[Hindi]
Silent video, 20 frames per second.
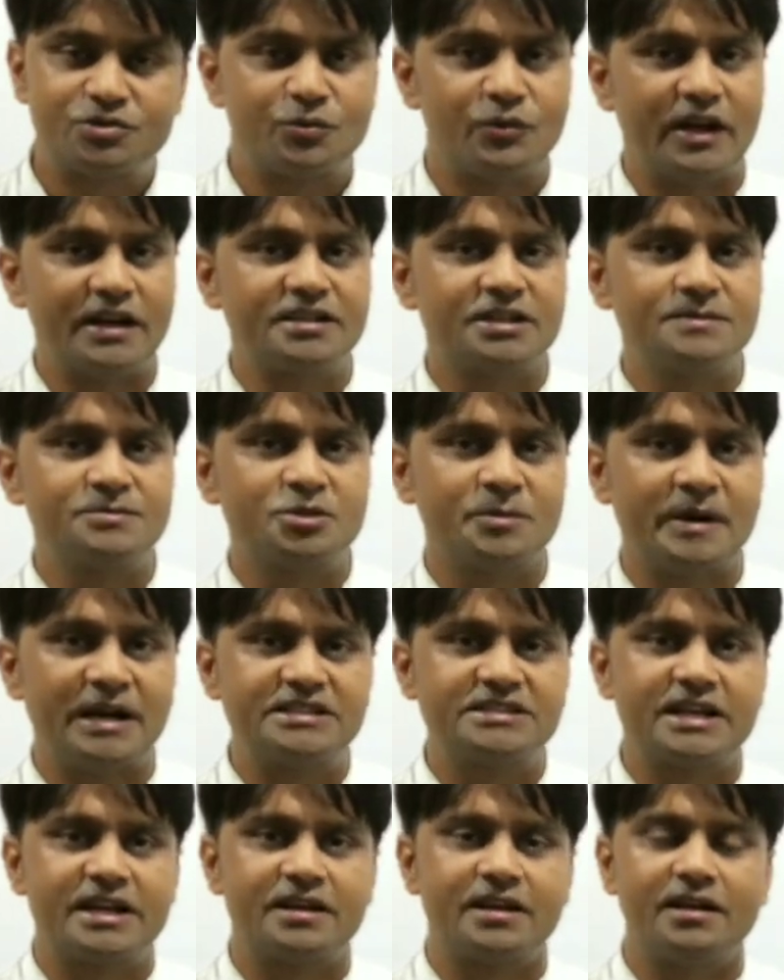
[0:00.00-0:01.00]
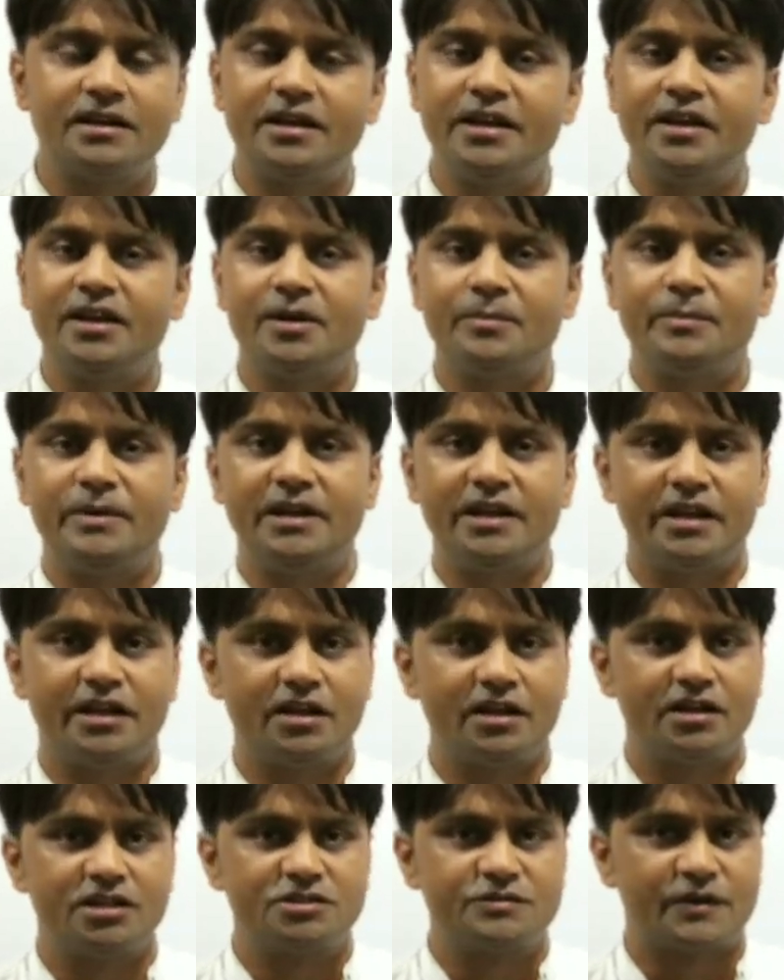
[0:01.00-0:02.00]
वेलकम टू माय चैनल ईएफबी
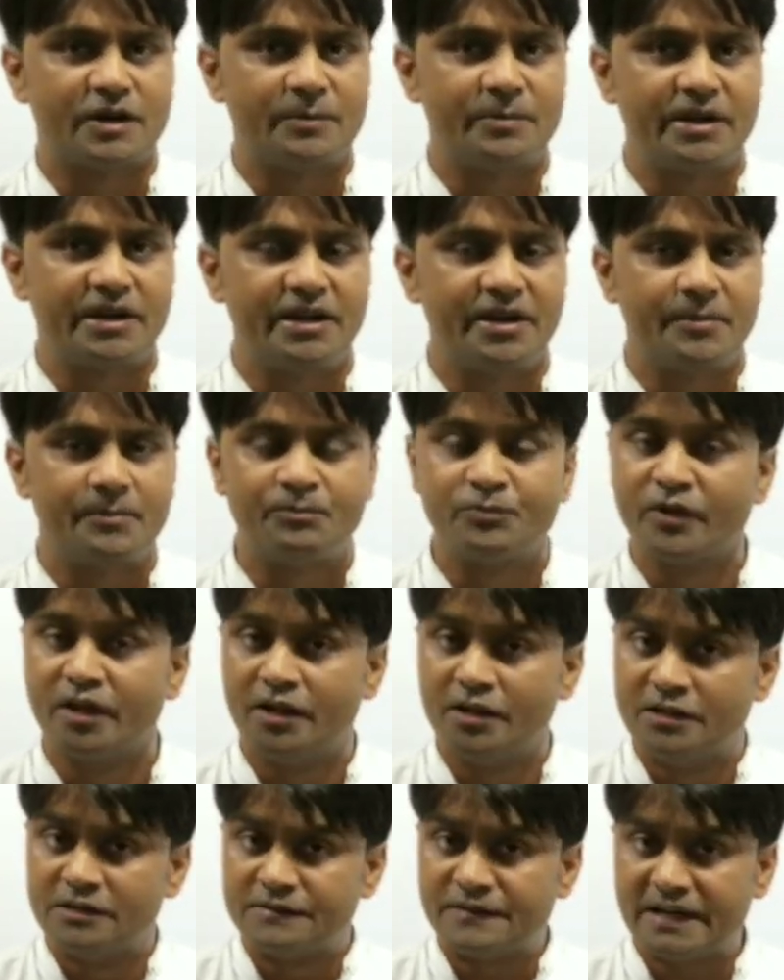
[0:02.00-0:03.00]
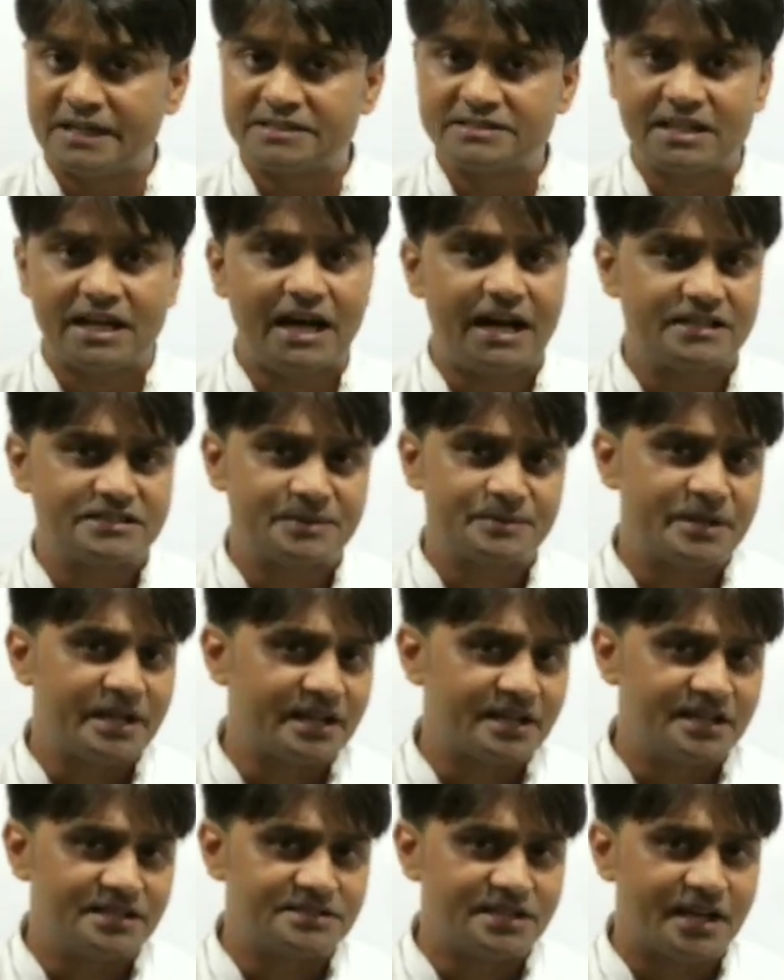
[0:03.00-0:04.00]
इंग्लिश फॉर बिगनिंग फ्रेंड्स आज हम
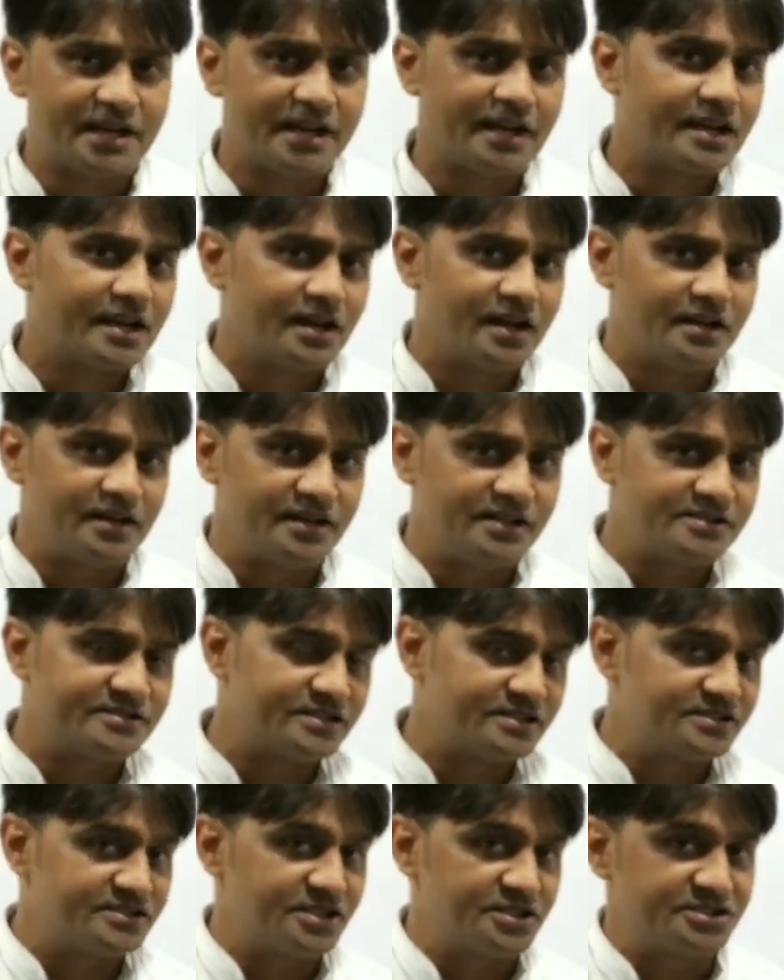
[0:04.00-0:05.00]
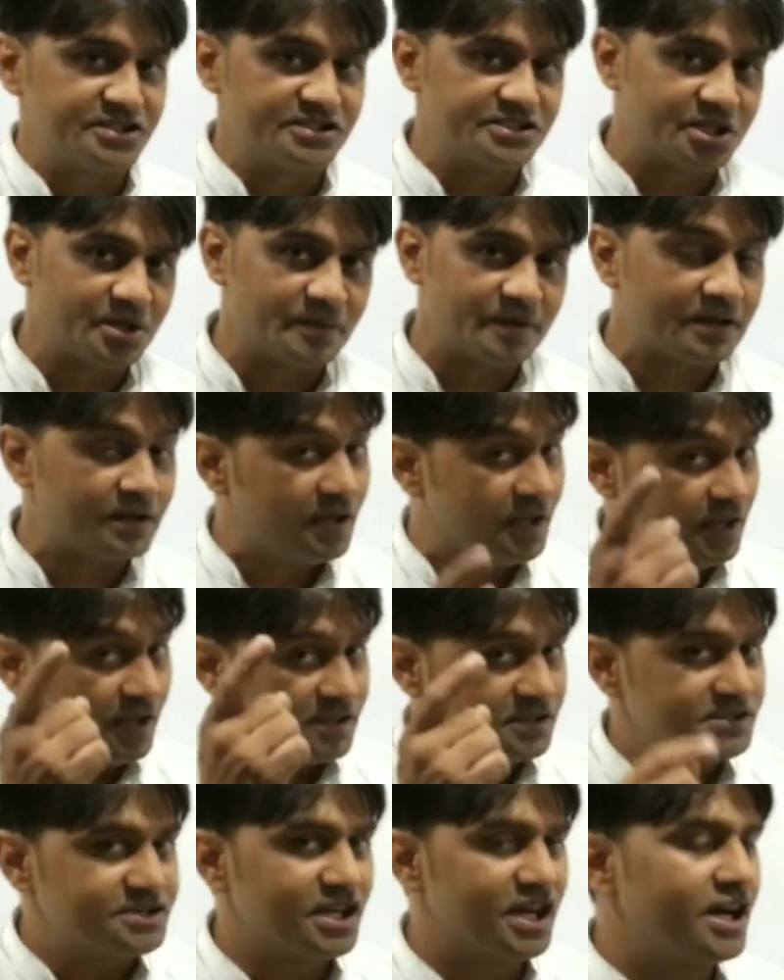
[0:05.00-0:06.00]
देखने जा रहे हैं क्या लेसन
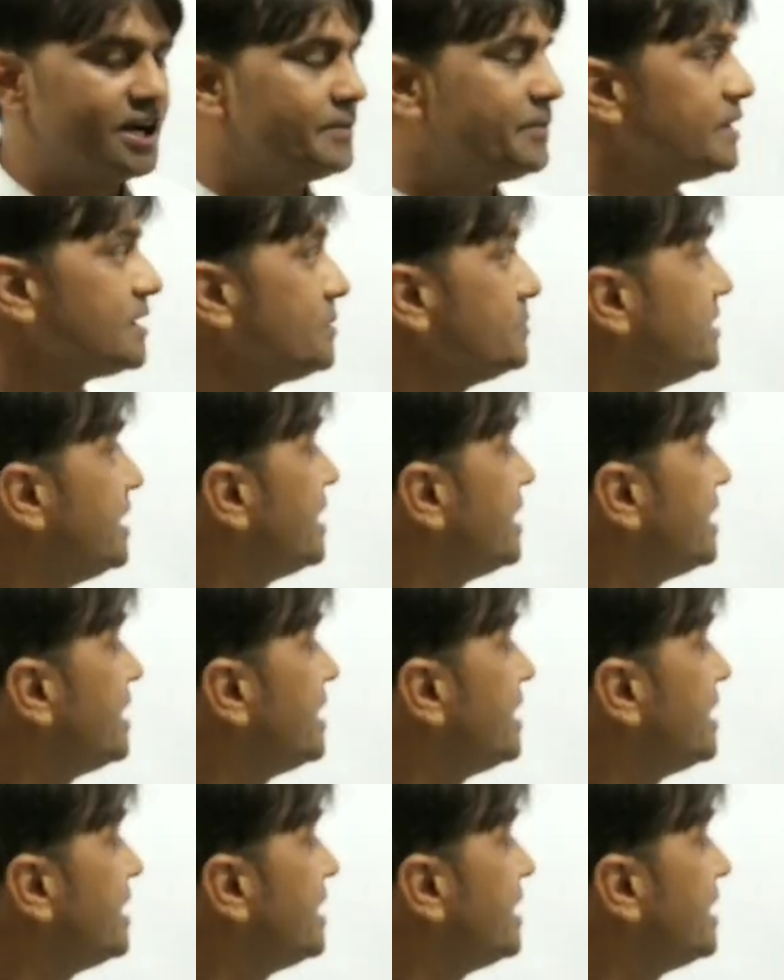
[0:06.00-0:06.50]
67 जहां पर हम